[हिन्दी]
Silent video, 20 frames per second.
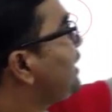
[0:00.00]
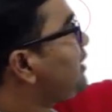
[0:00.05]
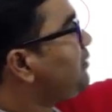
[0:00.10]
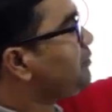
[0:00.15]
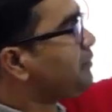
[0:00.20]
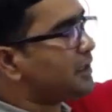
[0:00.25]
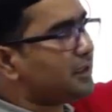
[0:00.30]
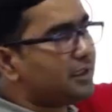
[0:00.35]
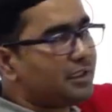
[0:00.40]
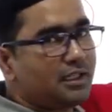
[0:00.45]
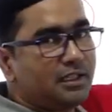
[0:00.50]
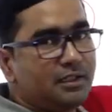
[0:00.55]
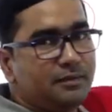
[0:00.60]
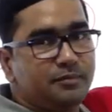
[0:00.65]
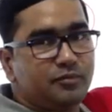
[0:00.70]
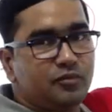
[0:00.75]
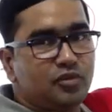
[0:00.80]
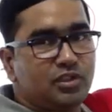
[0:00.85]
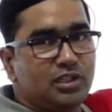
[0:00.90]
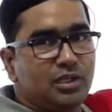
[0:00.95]
एकम पंद्रह
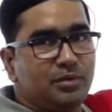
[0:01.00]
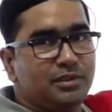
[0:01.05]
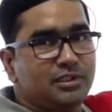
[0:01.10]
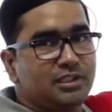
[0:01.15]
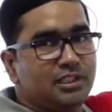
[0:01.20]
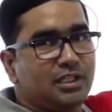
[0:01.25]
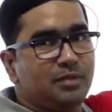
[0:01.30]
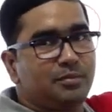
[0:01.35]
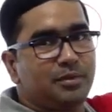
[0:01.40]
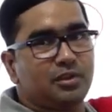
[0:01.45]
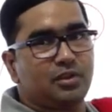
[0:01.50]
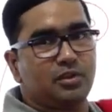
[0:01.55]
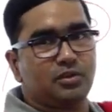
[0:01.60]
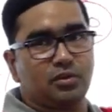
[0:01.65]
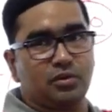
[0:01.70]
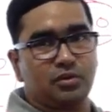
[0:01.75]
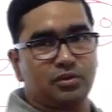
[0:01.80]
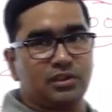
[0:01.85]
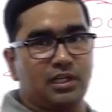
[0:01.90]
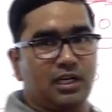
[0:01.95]
छः बचेगा पंद्रह
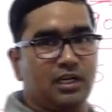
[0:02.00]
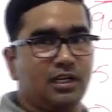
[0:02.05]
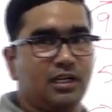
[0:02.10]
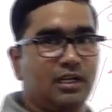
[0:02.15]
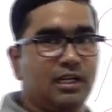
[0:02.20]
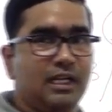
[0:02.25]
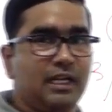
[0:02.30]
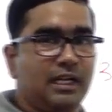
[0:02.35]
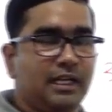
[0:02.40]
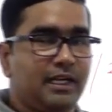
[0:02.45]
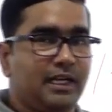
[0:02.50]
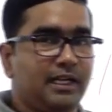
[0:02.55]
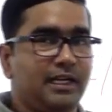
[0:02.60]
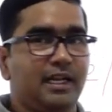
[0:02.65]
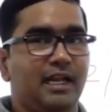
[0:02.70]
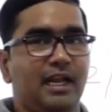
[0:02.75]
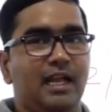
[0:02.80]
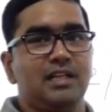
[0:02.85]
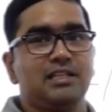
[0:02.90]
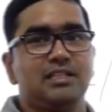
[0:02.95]
चौको साठ यानी
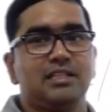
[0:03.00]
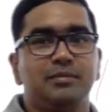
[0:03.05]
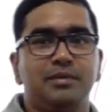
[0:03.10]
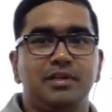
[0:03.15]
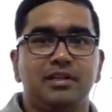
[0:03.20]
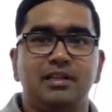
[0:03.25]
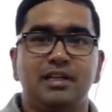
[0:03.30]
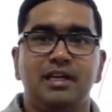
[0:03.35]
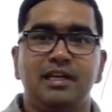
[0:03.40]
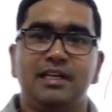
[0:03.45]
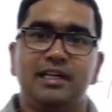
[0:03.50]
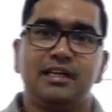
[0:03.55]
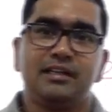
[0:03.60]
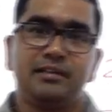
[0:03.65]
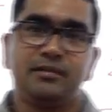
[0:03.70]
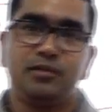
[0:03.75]
कि एलसीएम कितना है